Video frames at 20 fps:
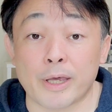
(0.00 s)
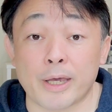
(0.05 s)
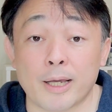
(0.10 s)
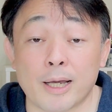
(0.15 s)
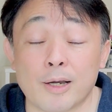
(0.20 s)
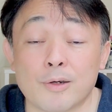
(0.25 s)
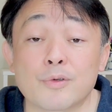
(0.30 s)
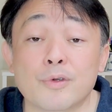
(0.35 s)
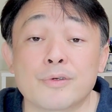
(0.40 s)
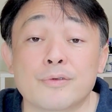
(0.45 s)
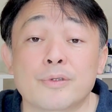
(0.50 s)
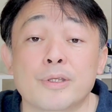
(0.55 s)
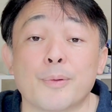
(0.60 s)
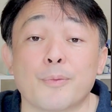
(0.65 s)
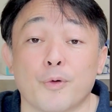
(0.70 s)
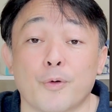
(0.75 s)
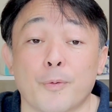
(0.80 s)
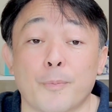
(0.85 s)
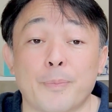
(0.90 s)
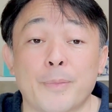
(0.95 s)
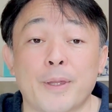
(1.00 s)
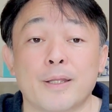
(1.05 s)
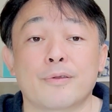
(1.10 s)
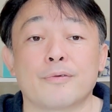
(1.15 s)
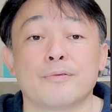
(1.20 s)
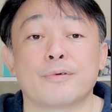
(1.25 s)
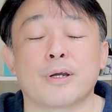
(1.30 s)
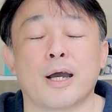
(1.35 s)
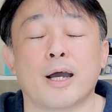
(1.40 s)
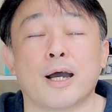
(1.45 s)
減額と言っても、なん
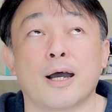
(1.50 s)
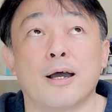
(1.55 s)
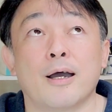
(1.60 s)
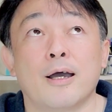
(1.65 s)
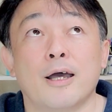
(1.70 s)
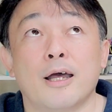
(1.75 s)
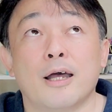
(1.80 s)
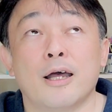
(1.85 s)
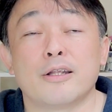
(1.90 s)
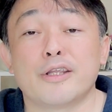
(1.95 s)
ていうか、